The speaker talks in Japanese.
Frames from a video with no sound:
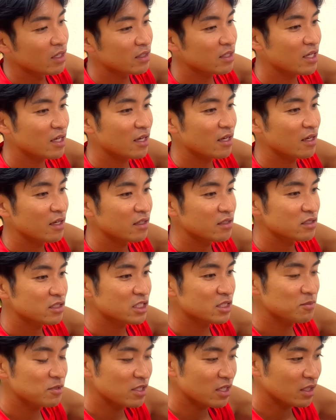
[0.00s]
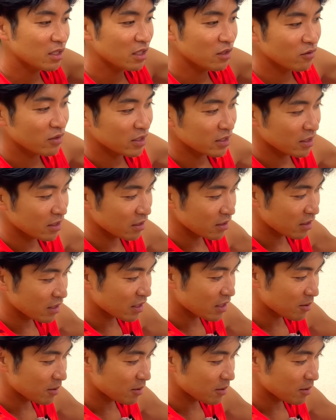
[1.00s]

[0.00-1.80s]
で、市民ランナーの方であ